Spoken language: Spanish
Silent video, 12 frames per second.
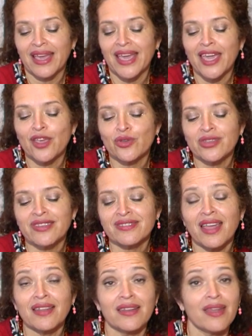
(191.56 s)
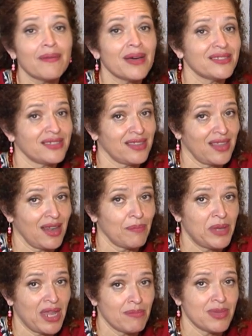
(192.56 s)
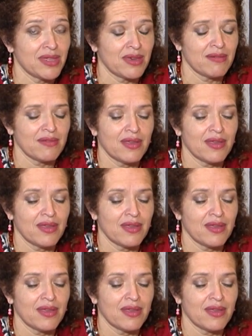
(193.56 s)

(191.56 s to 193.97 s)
Ellos están en la base de la pirámide,